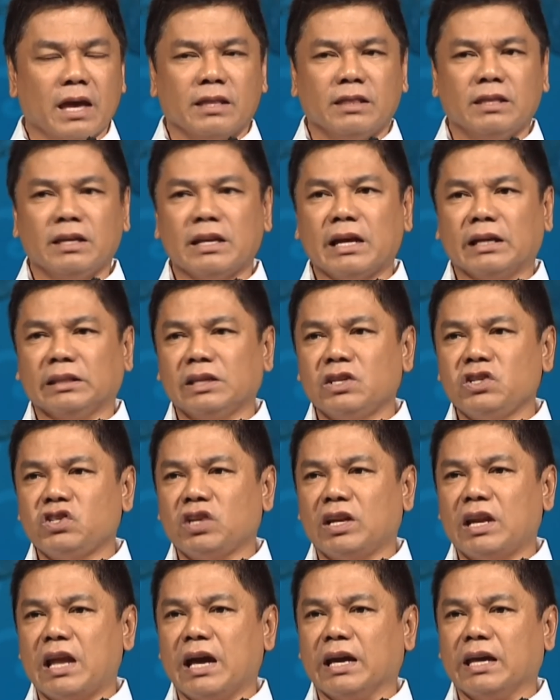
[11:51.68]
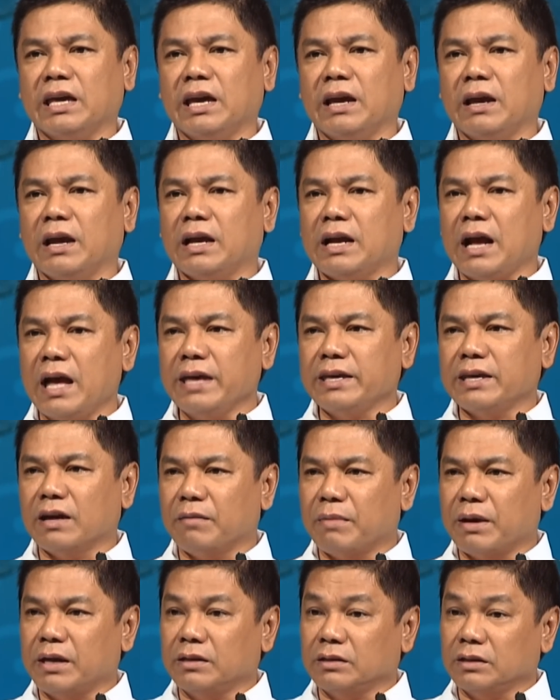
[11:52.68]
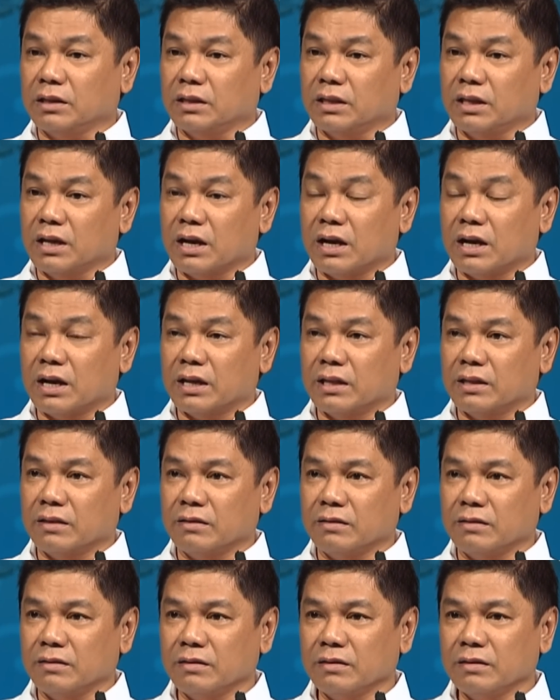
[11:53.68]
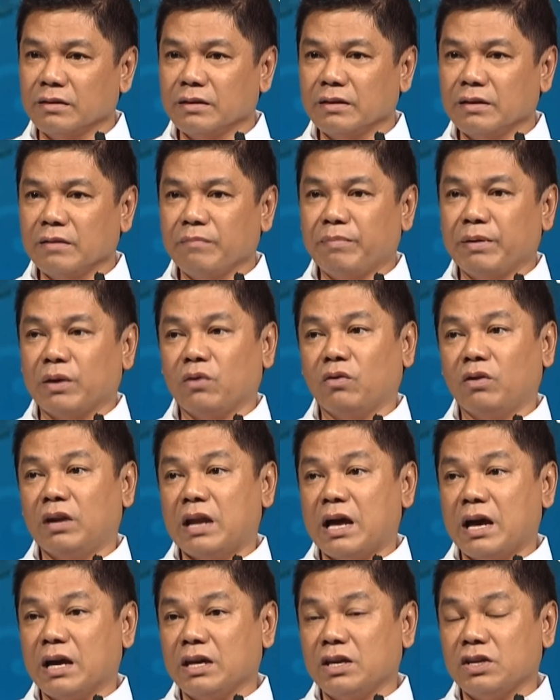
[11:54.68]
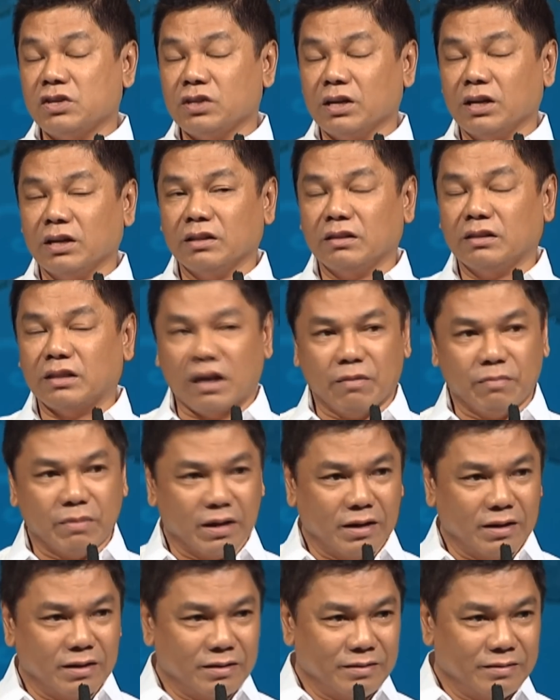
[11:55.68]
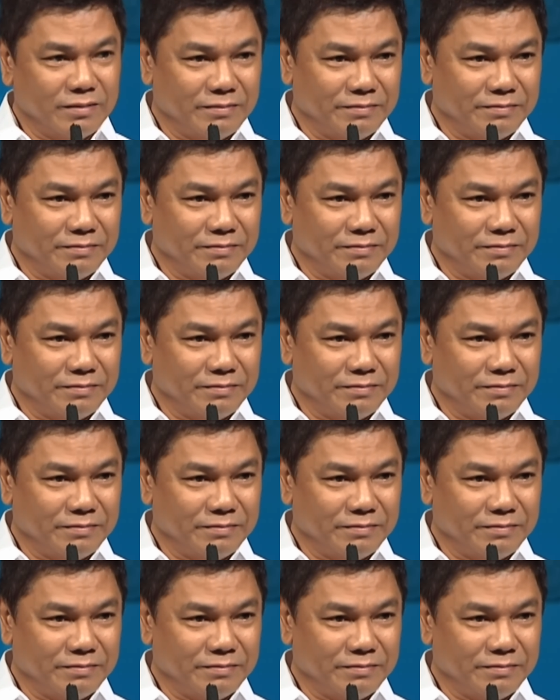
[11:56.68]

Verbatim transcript: Hindi natin siya laging kayang maintindihan, pero lagi siyang tama.